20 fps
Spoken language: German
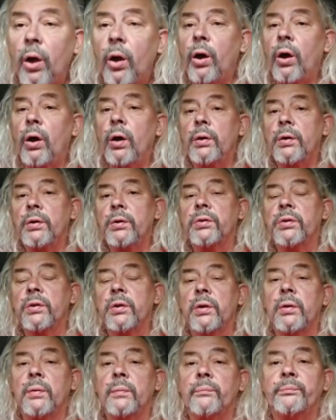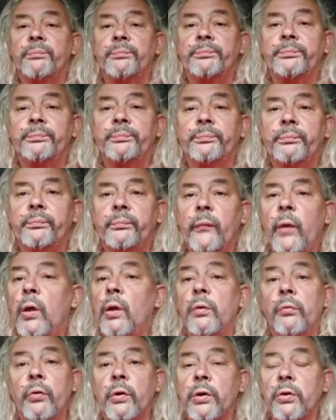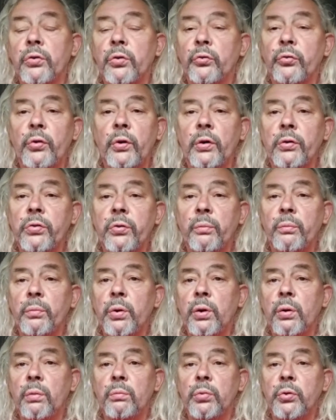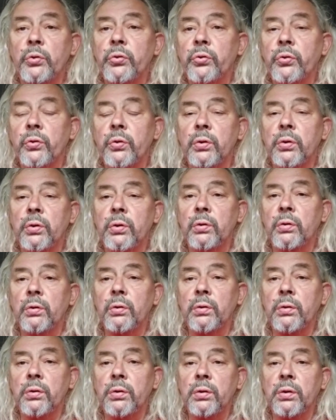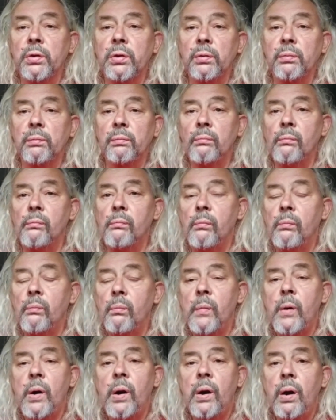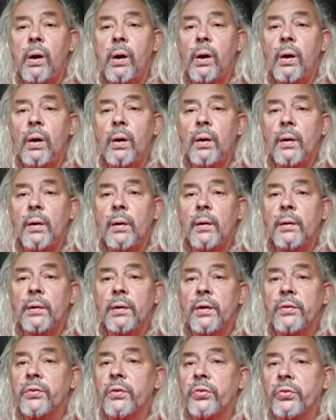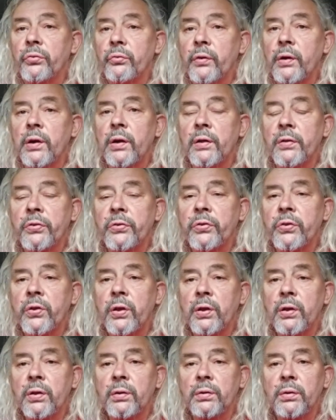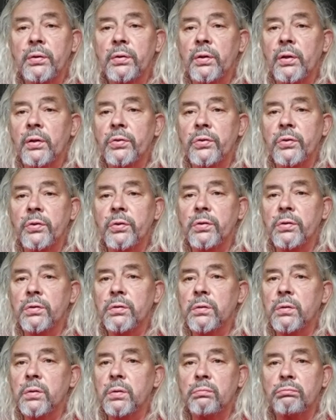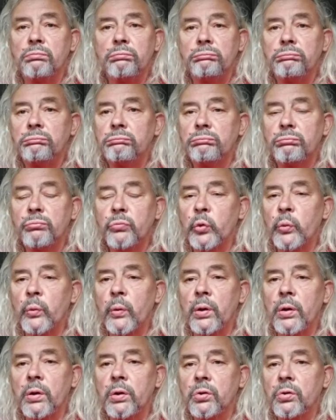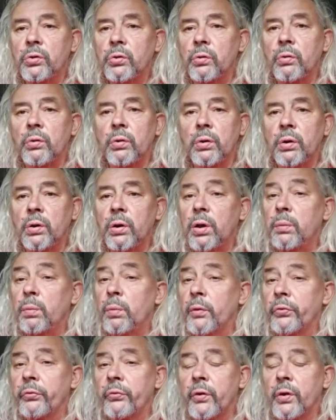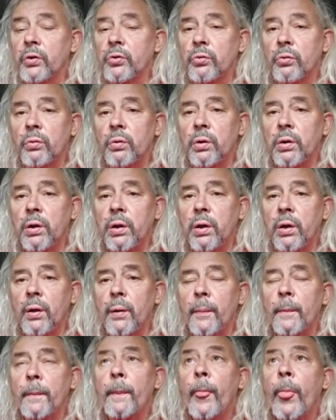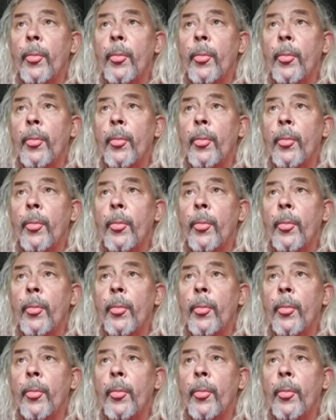Und ähm, Hilde wollte sofort zum blauen Bus zurück und ähm, da sitzen wir jetzt. Das Ganze ist zwei Stunden, nicht mal zwei Stunden her.